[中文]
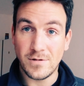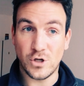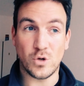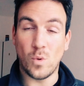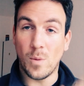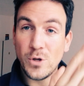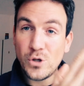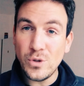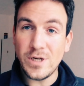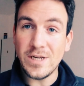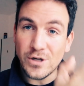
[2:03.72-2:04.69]
就是我们
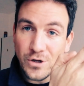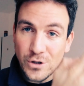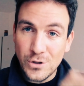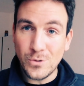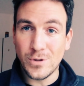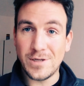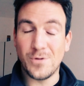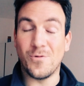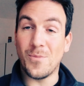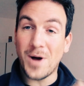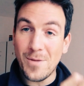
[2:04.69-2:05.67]
具体数字
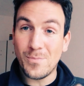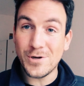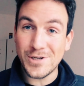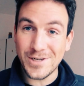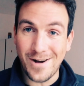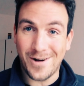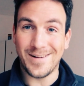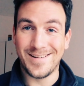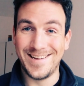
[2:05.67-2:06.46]
我们还不知道，